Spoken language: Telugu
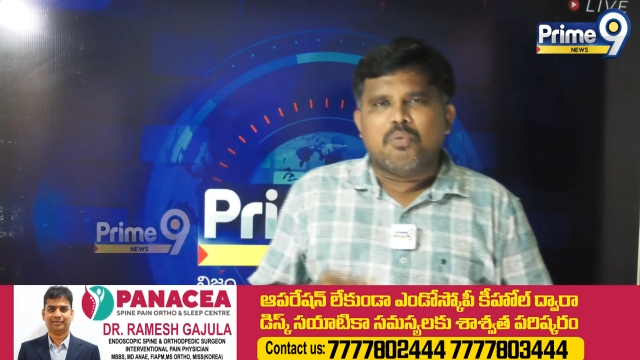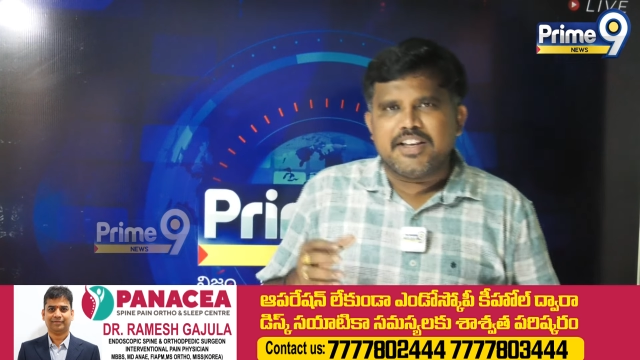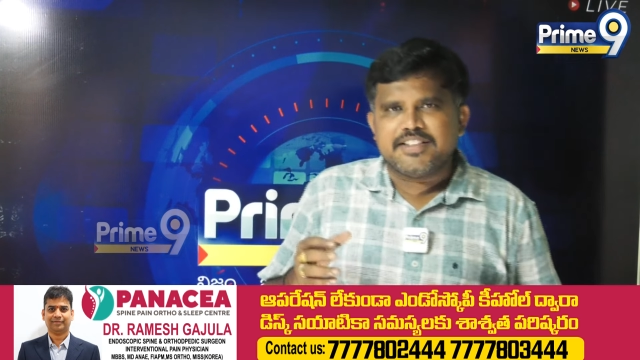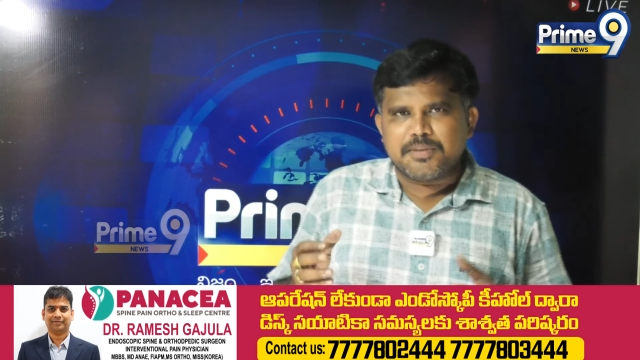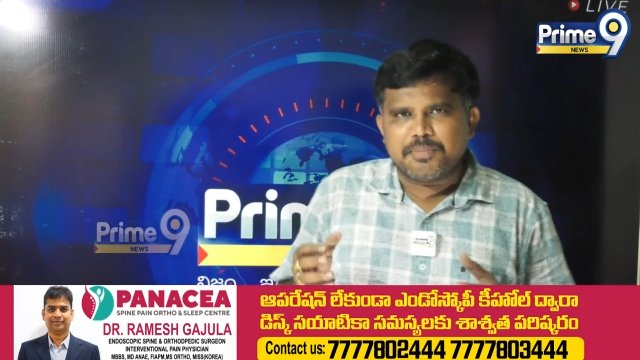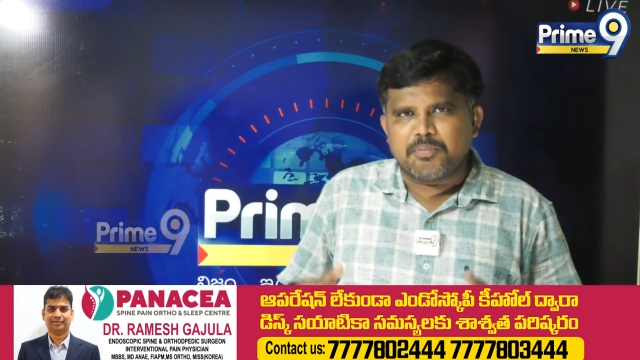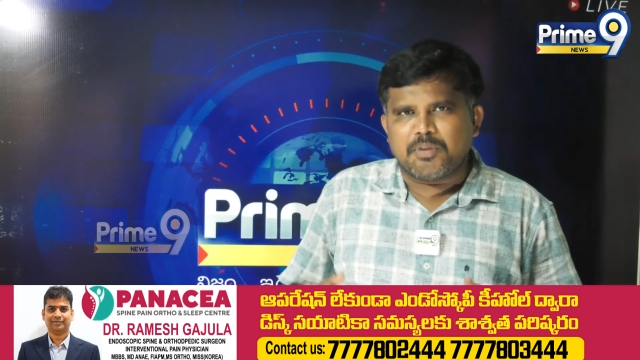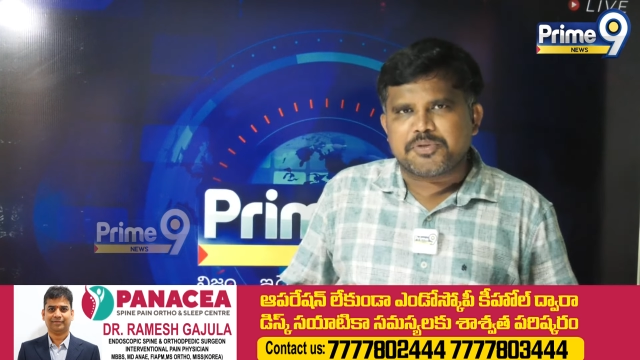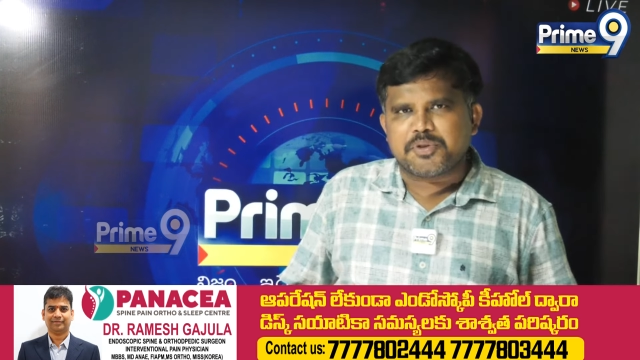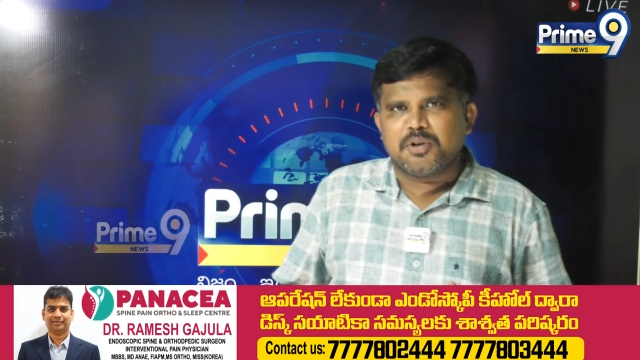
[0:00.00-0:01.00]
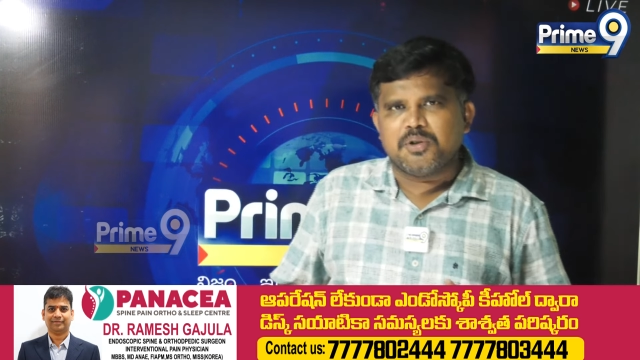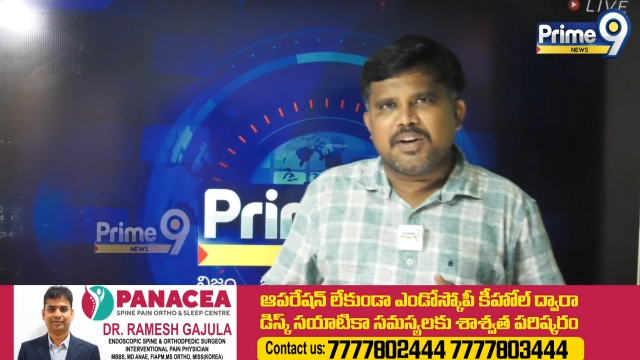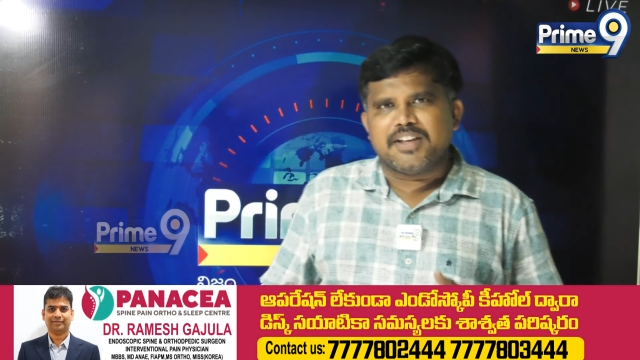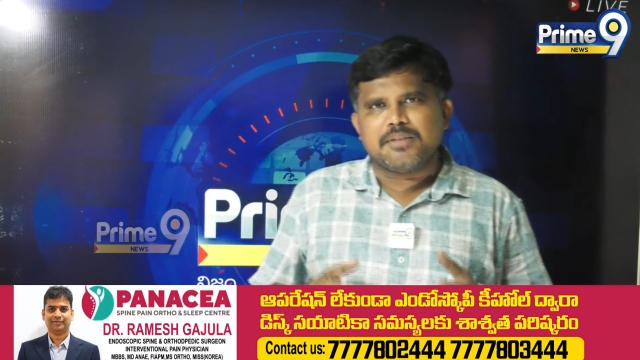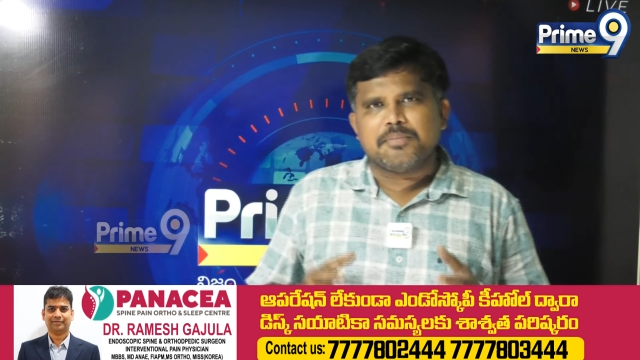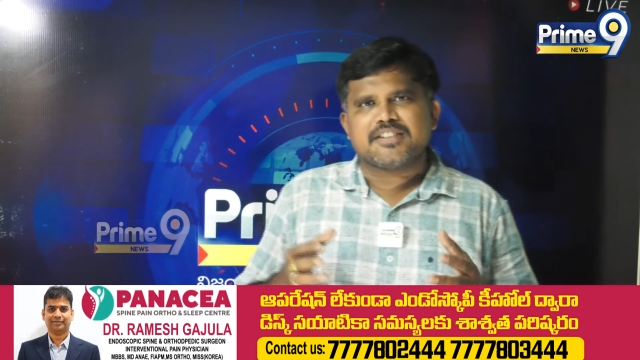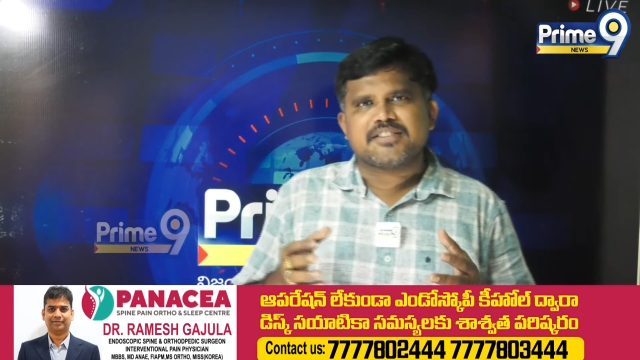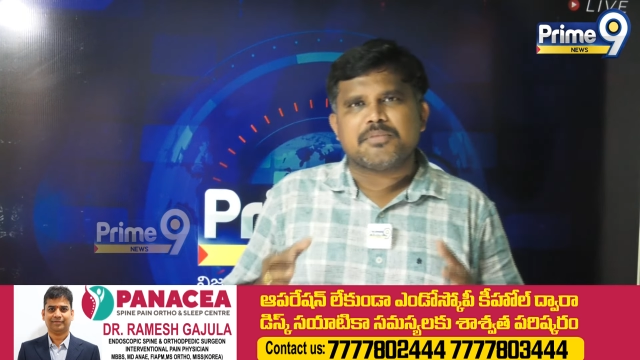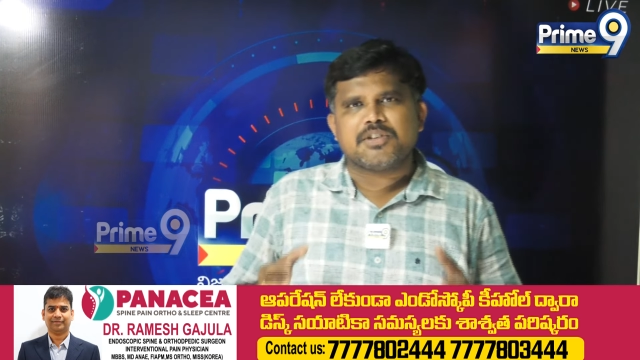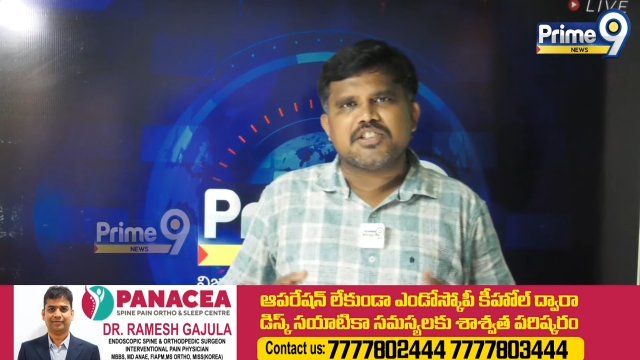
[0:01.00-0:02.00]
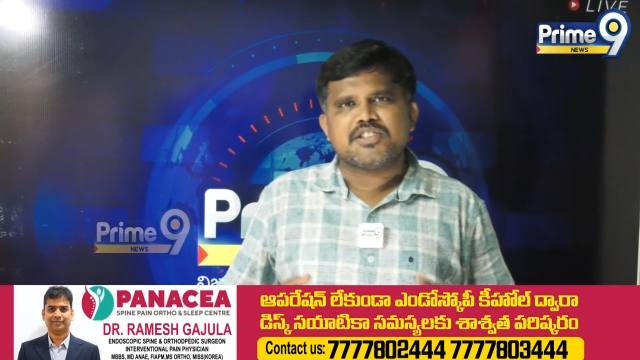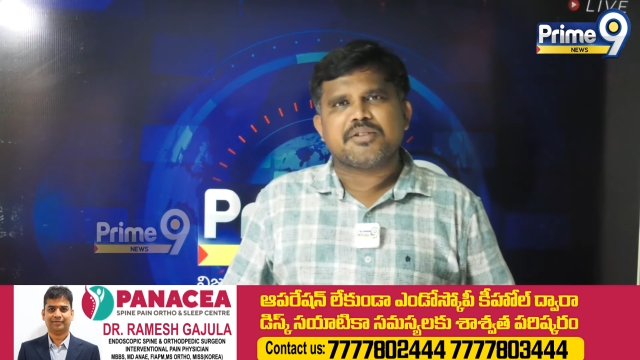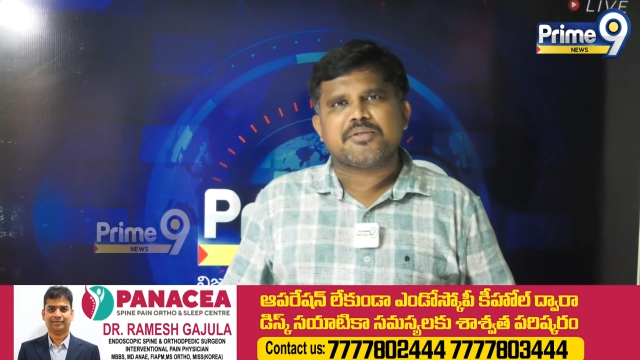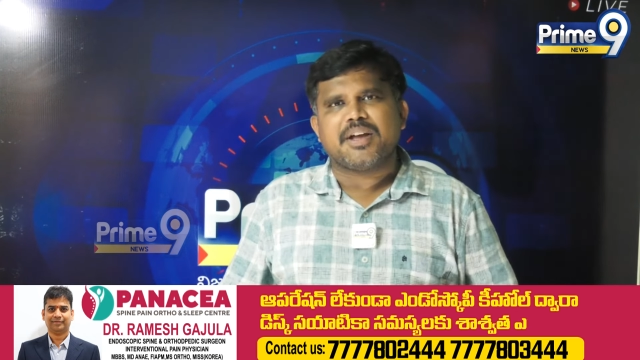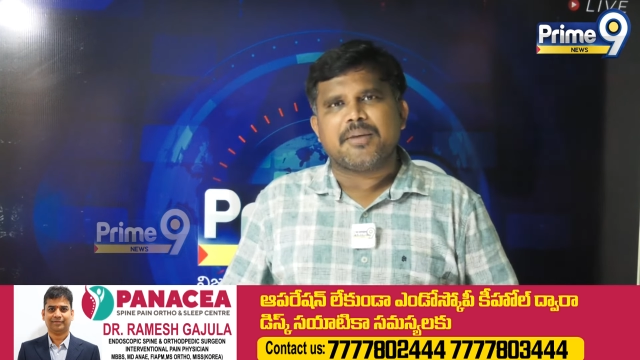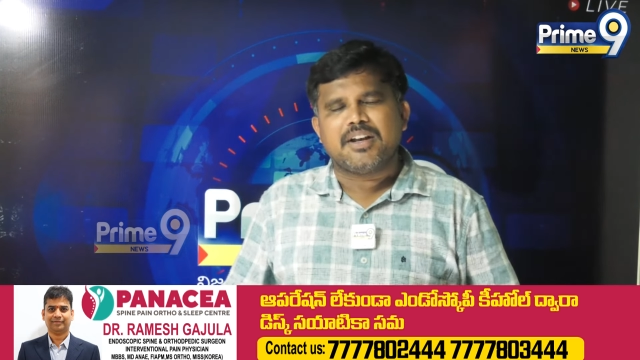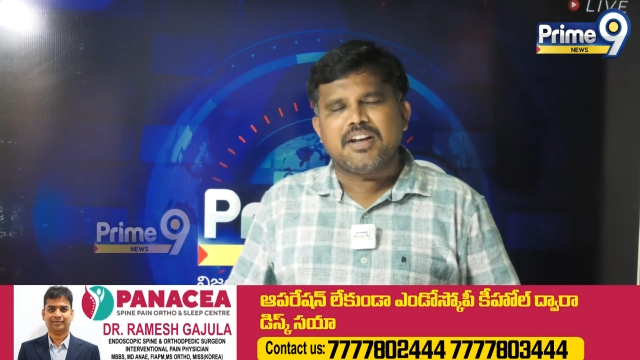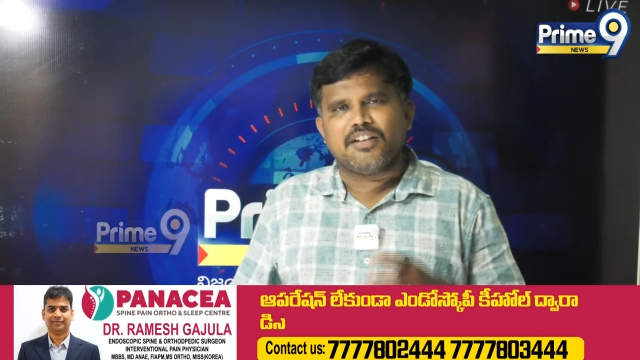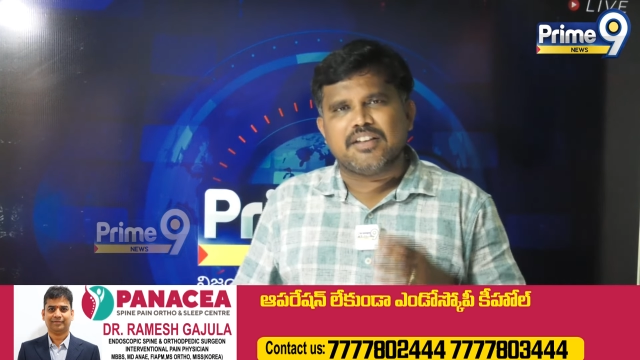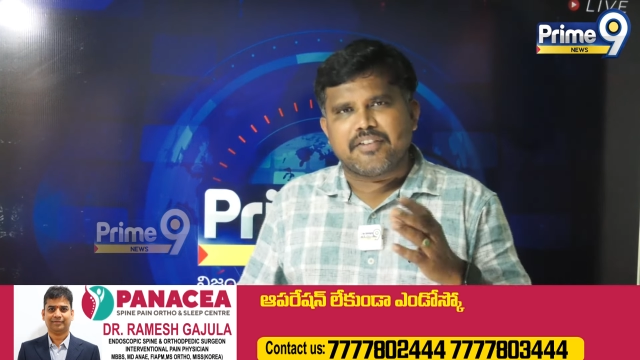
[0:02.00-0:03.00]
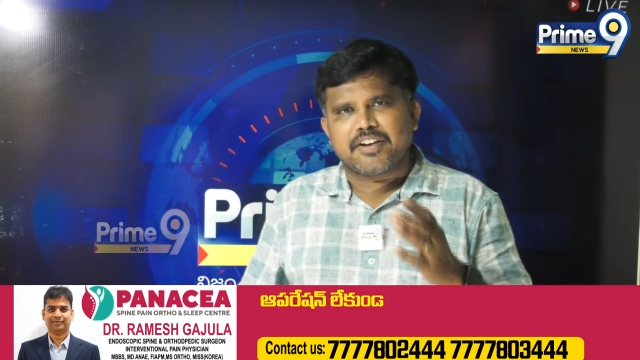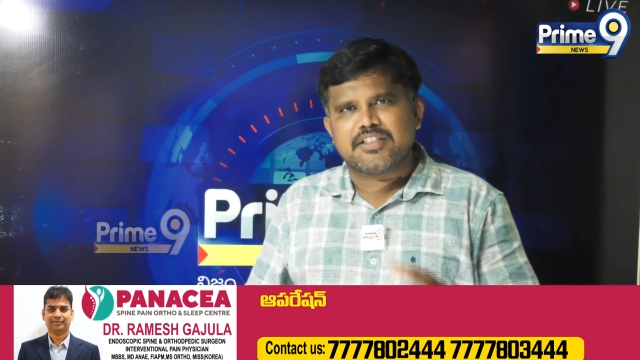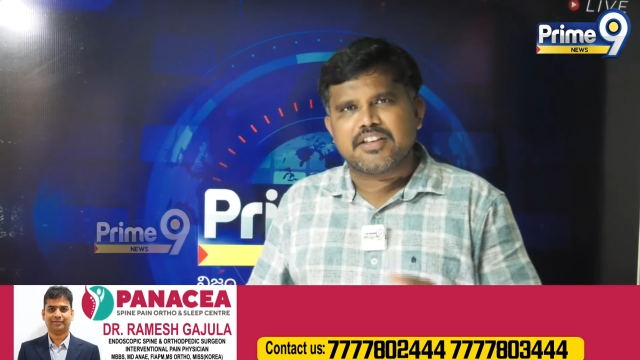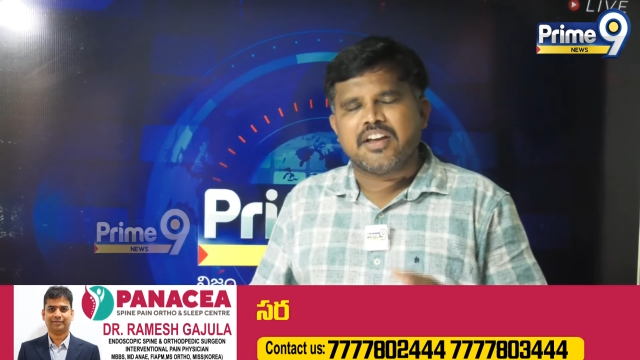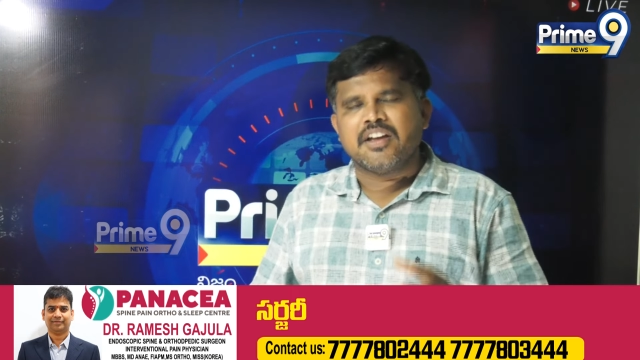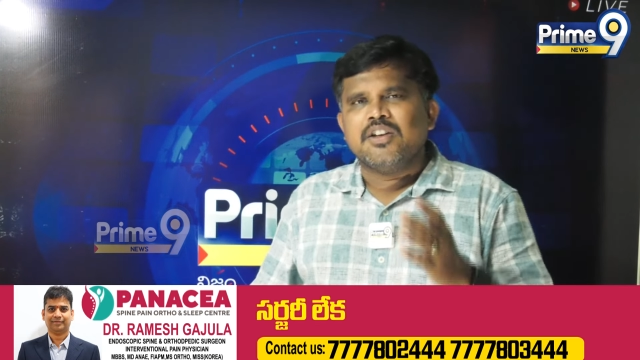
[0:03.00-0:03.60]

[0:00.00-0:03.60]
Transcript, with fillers: వైసీపీ మంత్రులు వైసీపీకి సంబంధించినటువంటి ఎమ్మెల్యేలు ఎవరైతే